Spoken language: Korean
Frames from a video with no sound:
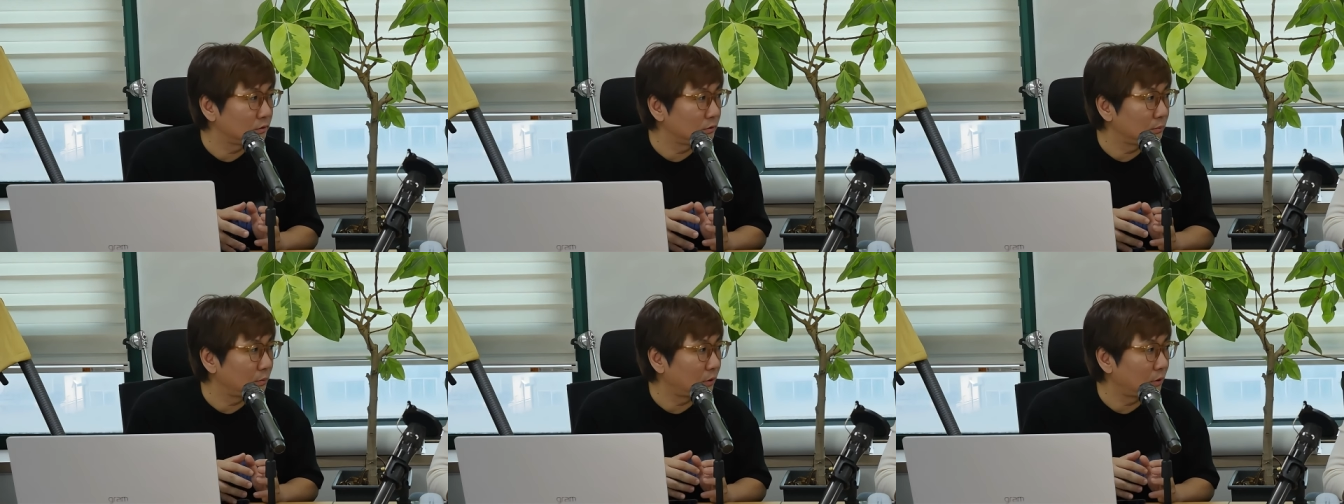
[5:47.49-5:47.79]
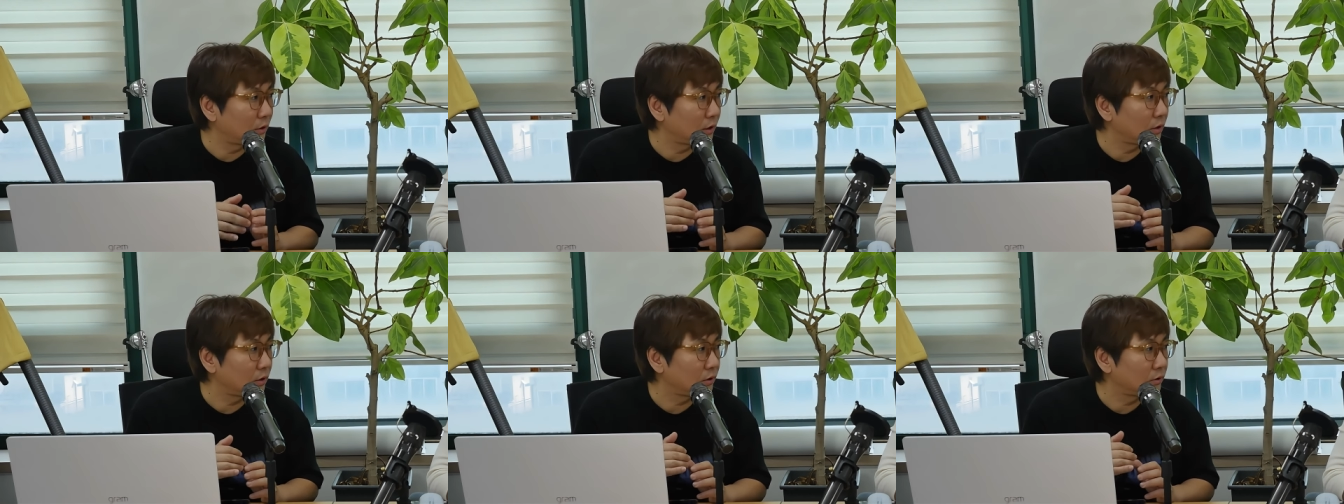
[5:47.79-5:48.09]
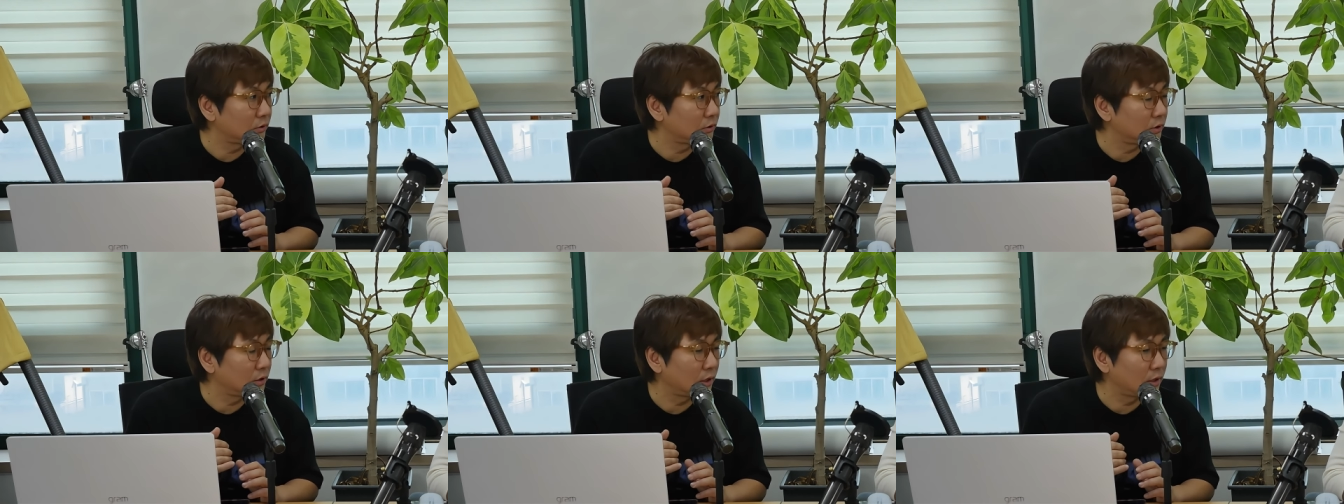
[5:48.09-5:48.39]

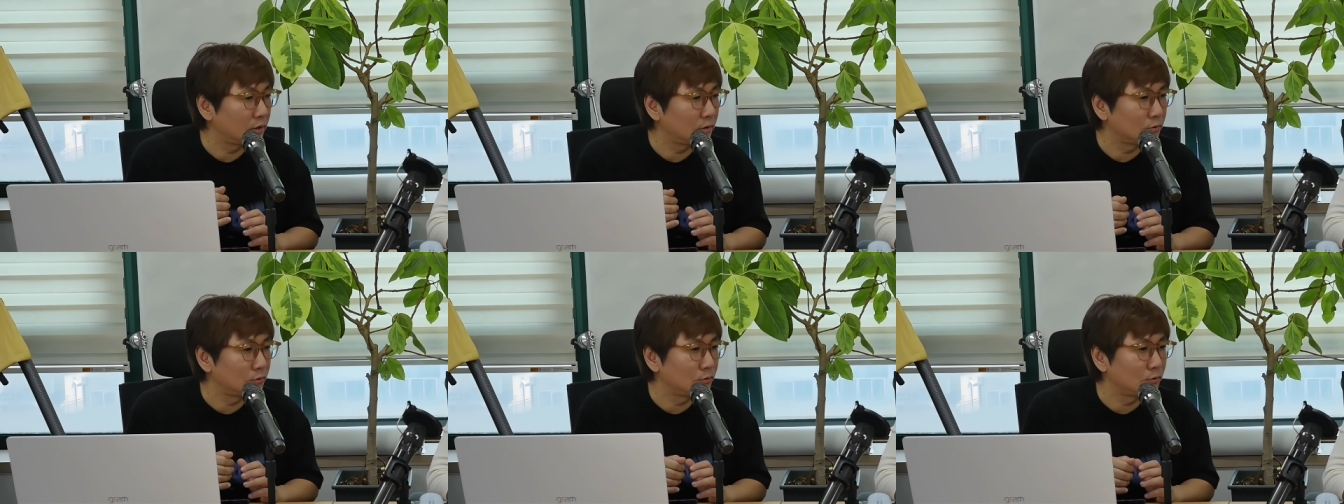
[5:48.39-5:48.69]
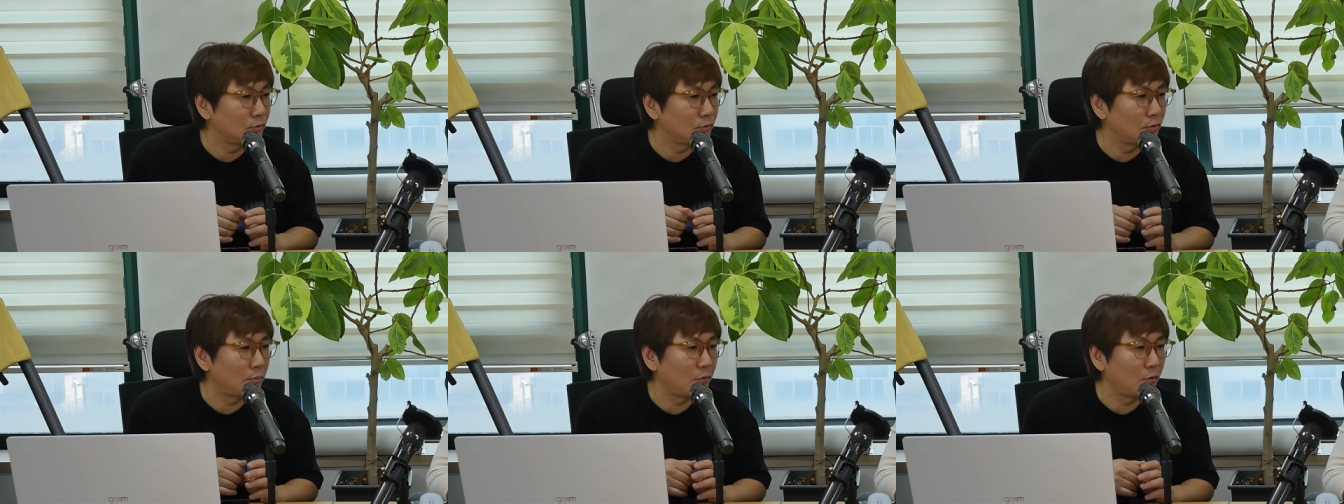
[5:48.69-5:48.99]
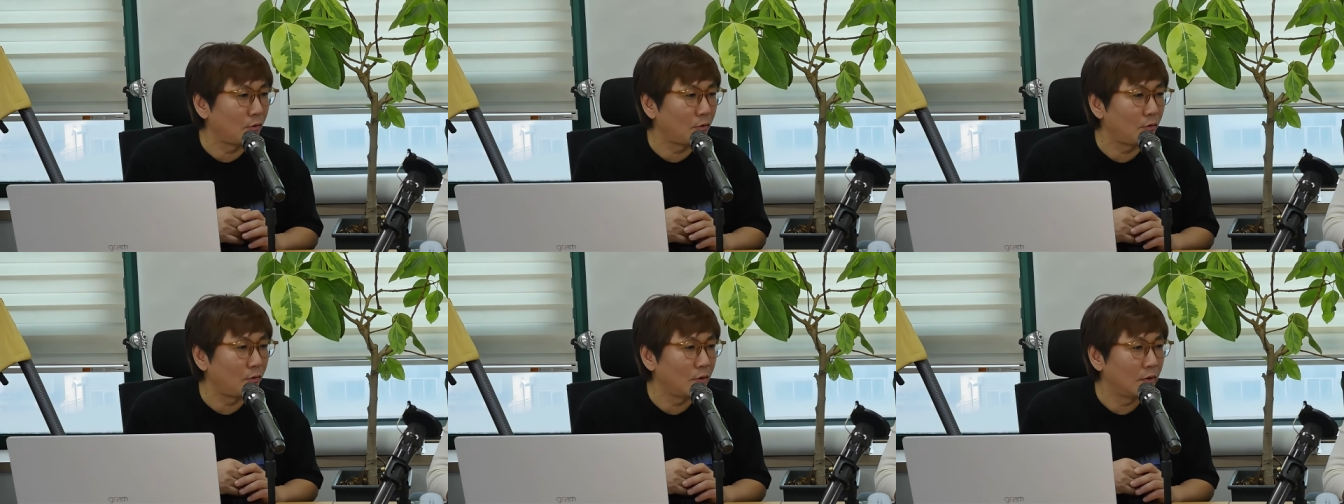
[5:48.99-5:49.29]
버라이어티하고
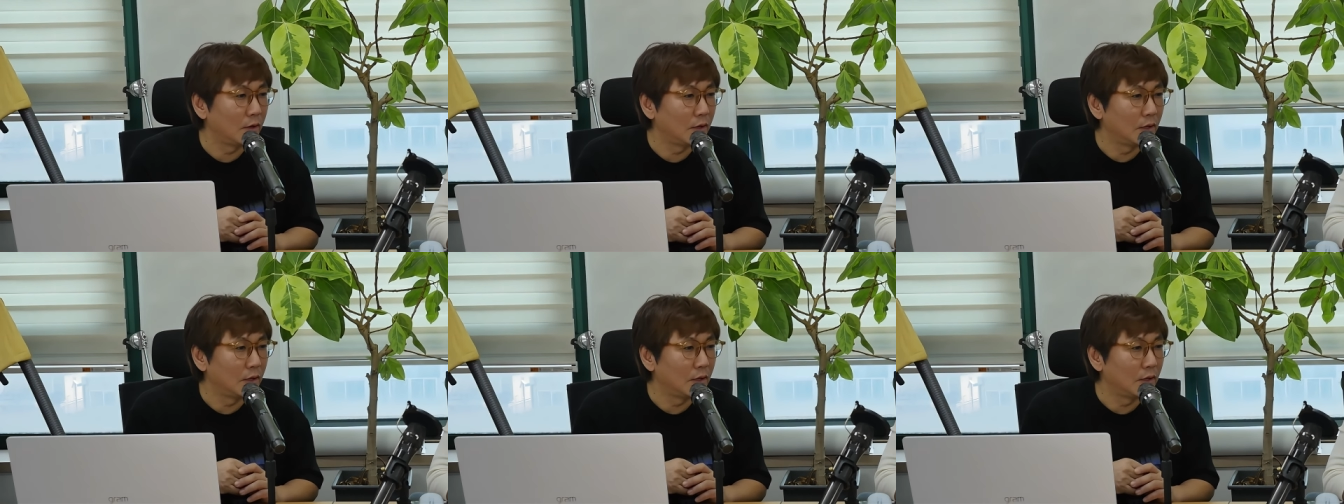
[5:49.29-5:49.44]
뭐